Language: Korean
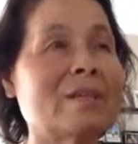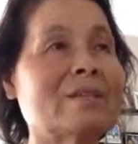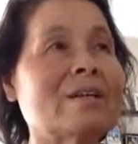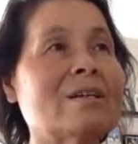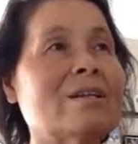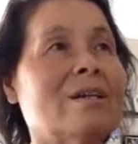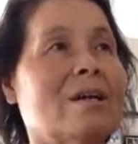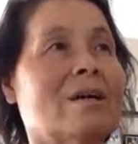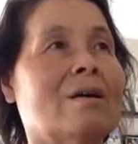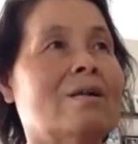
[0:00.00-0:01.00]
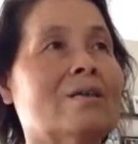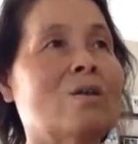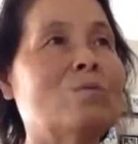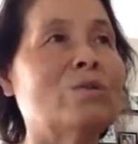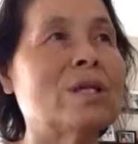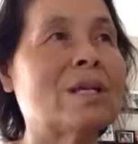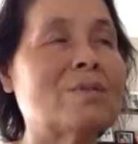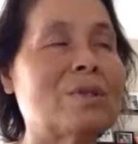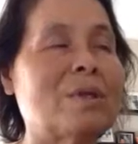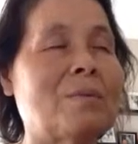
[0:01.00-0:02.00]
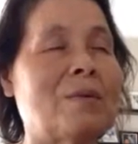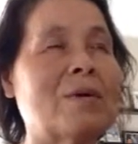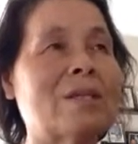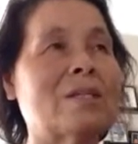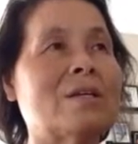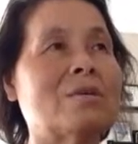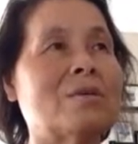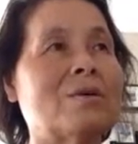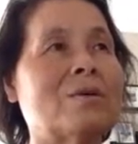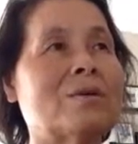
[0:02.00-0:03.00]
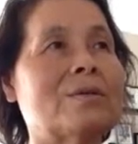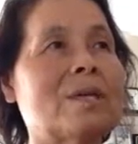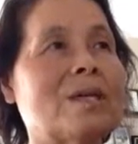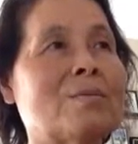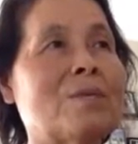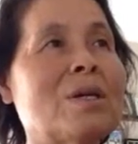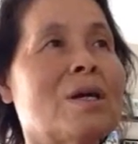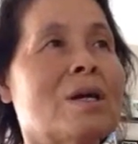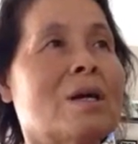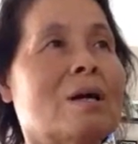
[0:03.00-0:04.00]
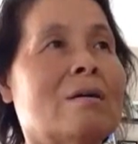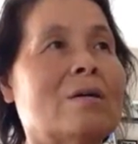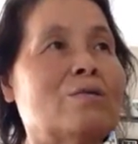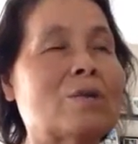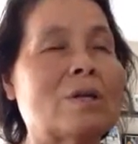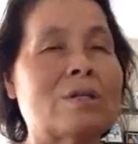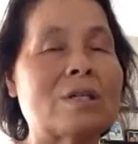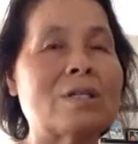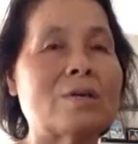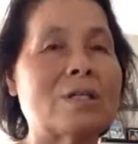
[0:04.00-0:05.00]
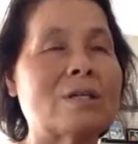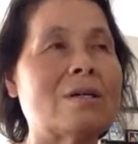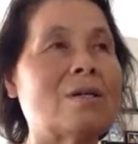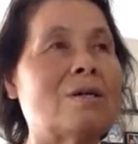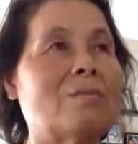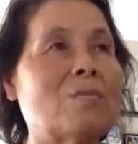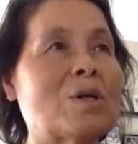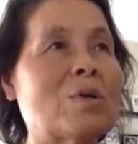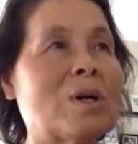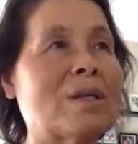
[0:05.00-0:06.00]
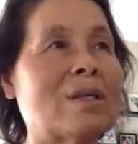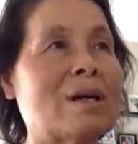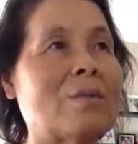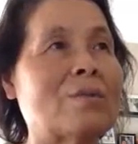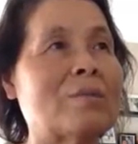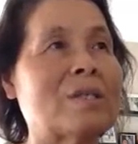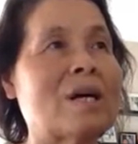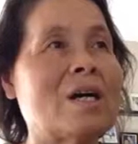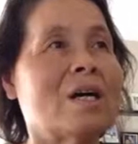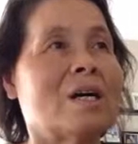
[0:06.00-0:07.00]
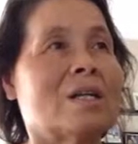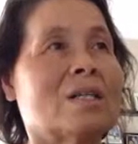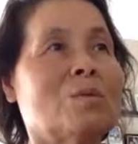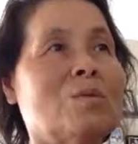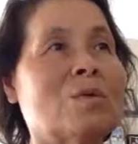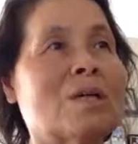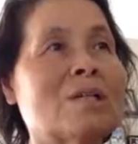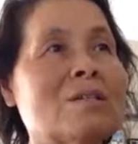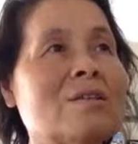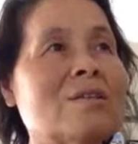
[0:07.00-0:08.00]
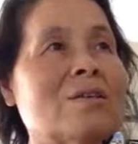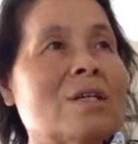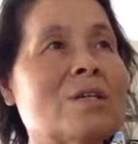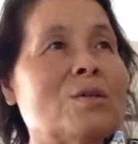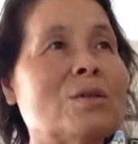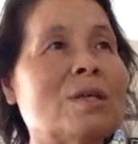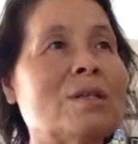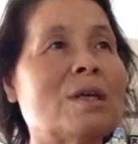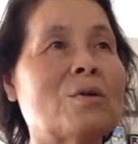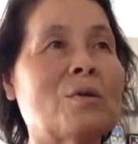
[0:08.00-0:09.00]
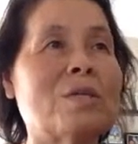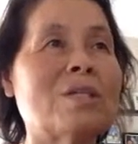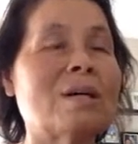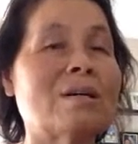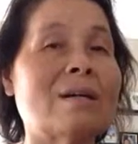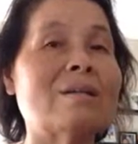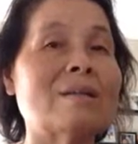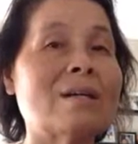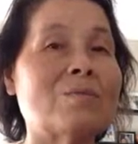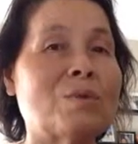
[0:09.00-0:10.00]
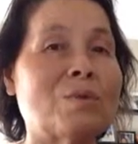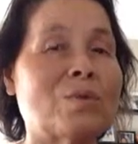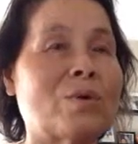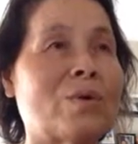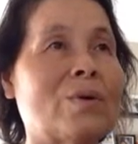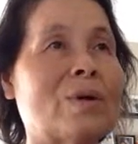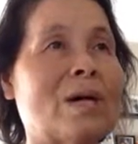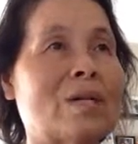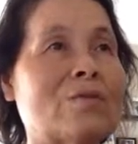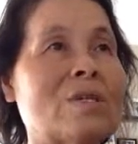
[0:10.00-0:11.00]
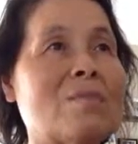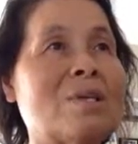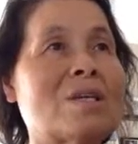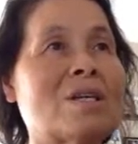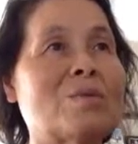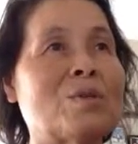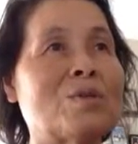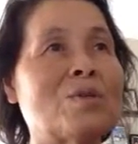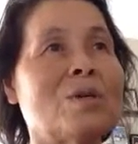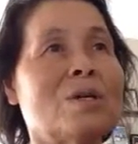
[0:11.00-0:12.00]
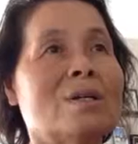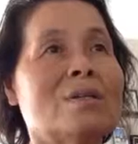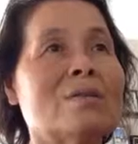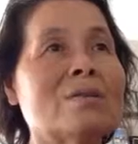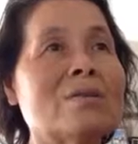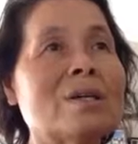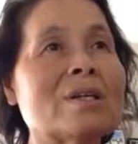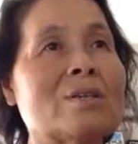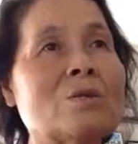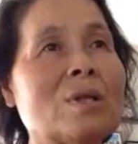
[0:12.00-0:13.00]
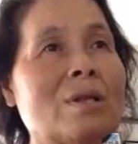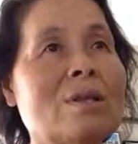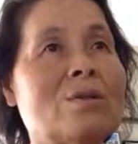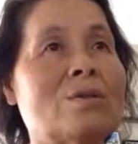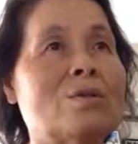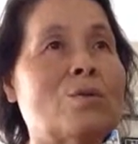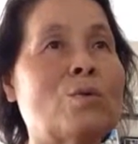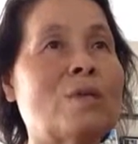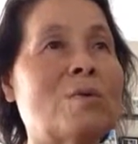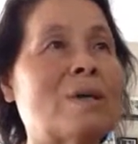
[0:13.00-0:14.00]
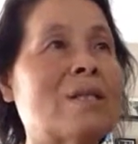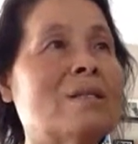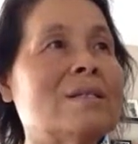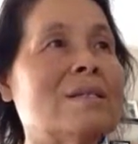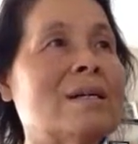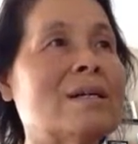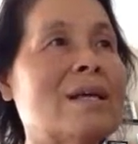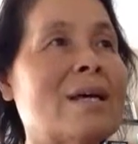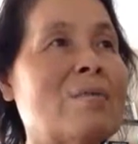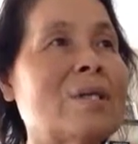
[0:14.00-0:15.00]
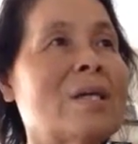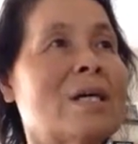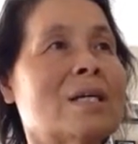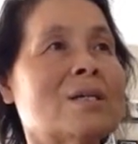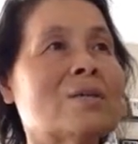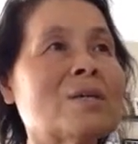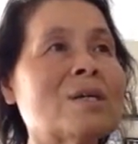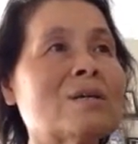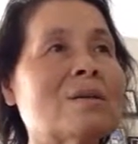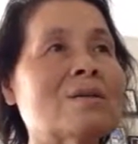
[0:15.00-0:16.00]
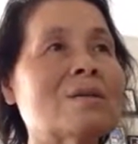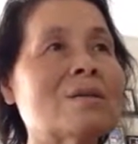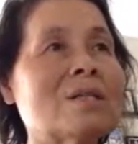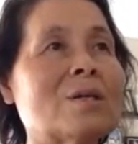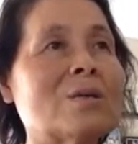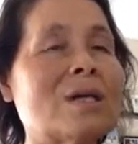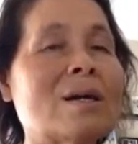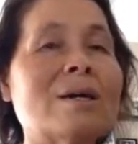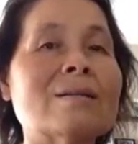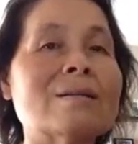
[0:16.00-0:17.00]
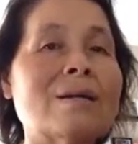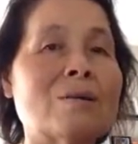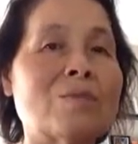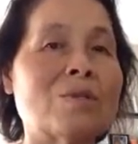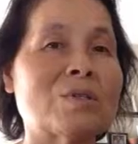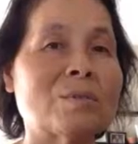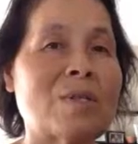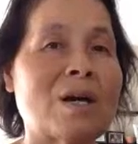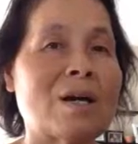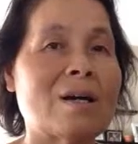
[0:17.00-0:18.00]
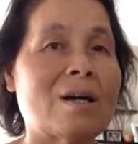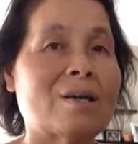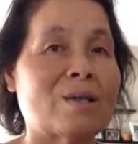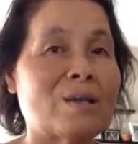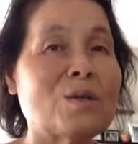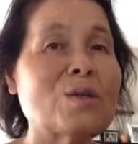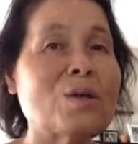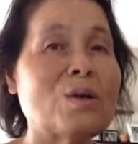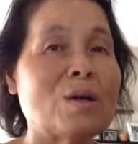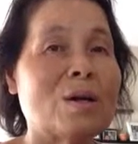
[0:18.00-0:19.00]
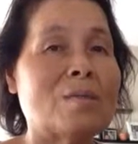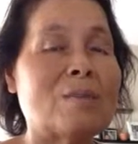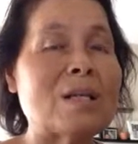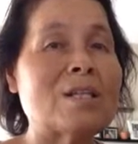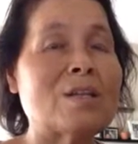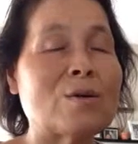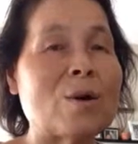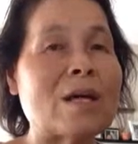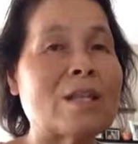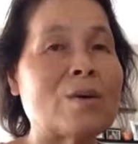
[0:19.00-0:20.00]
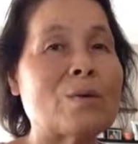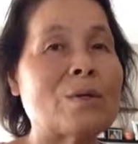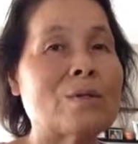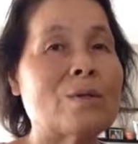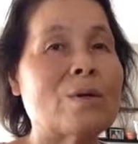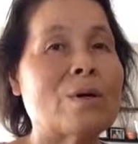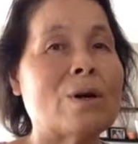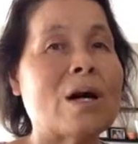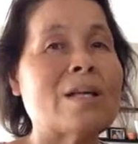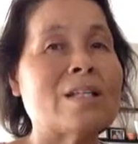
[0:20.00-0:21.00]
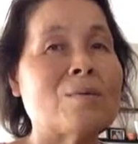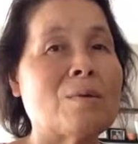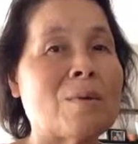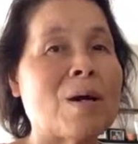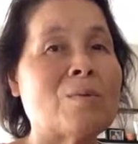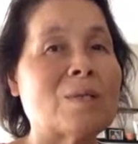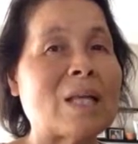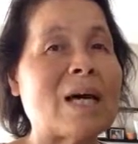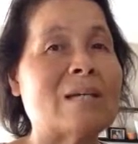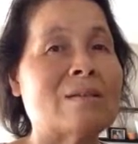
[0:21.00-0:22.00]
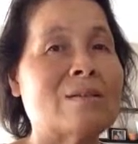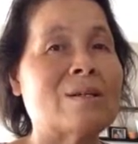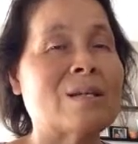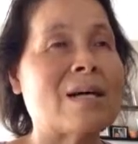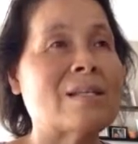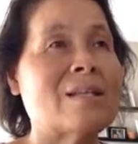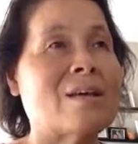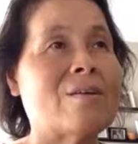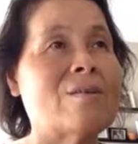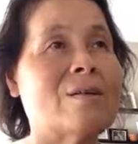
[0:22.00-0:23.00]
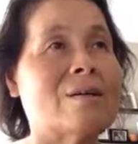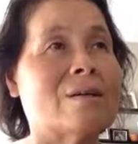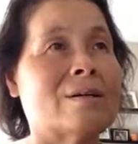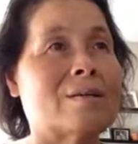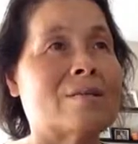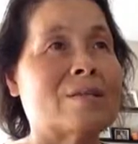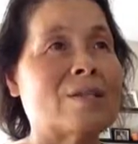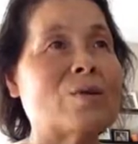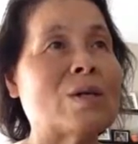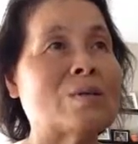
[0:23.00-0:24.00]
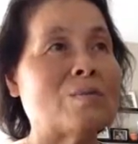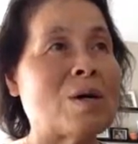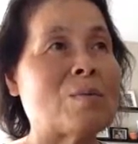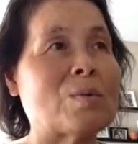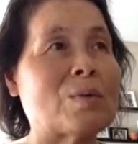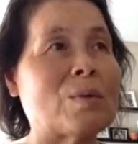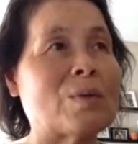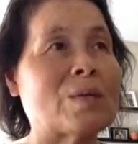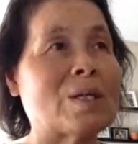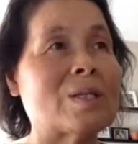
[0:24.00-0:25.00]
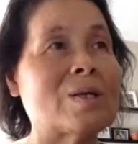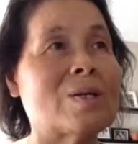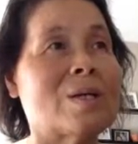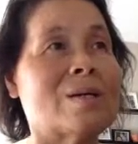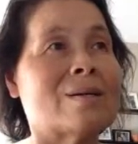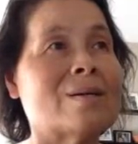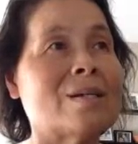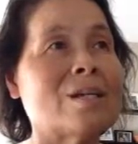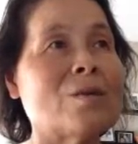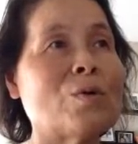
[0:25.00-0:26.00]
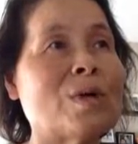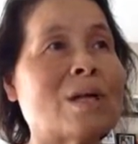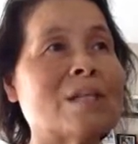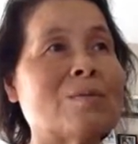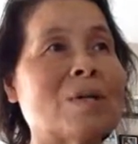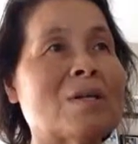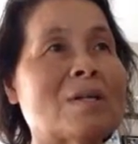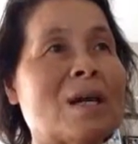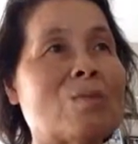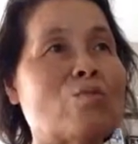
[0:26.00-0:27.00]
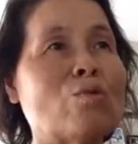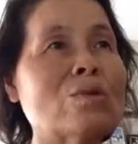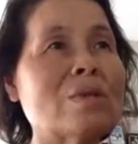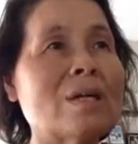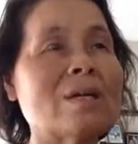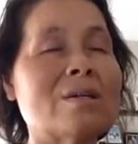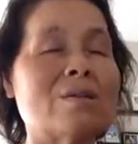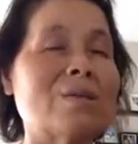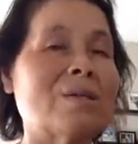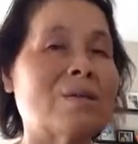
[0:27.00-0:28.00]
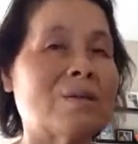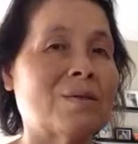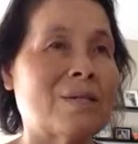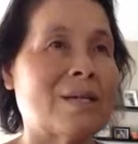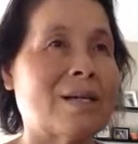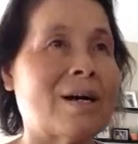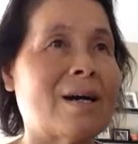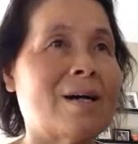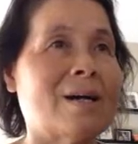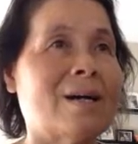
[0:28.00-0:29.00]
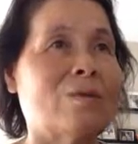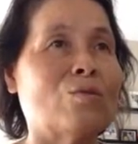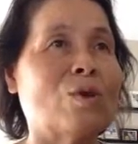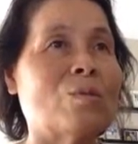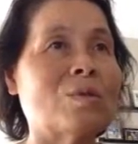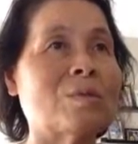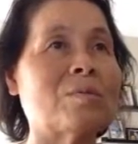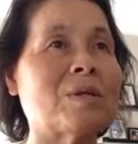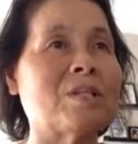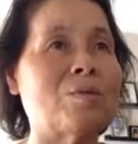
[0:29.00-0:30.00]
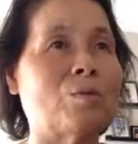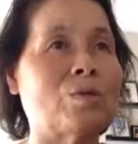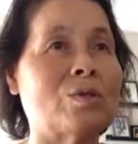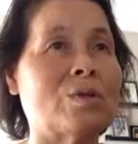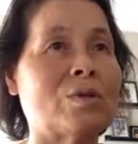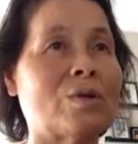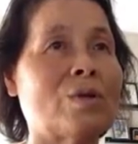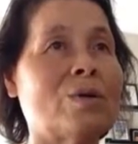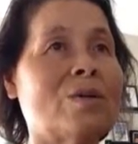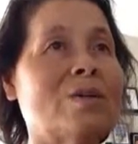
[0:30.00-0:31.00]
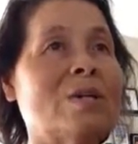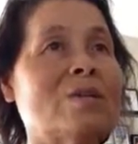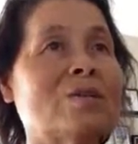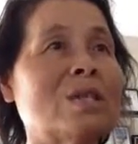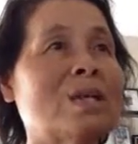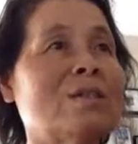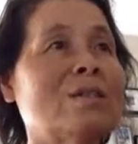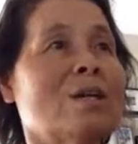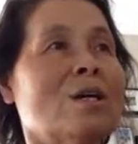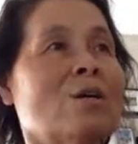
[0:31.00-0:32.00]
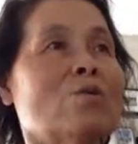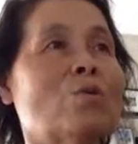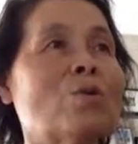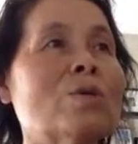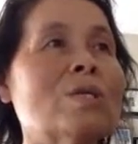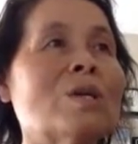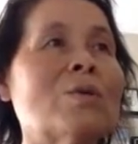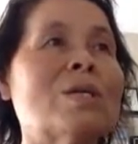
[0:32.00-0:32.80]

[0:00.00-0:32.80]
굉장히 어, 젊은 사람인데 법관이 되었어요. 그 사람이 예수께 찾아와서 뭐라고 했는가 봅시다. 젊은 법가는 성경에 기록된 대로의 신앙을 하는 사람이었어요. 아주 참한 사람이었죠. 성경에 기록된 대로 그 조건에 맞는 신앙을 해야만 영생을 얻을 것이라고 생각하는 사람이었습니다. 네, 성경을 많이 읽고 안다고 해서 하나님의 마음을 다 읽는 건 아니네요. 어, 기도하는 마음으로. 그래서 그의 최고의 관심사는 내가 무엇을 하여 영생을 얻으리까. 누가복음 10장 25절이었어요. 그의 영생은 조건이라고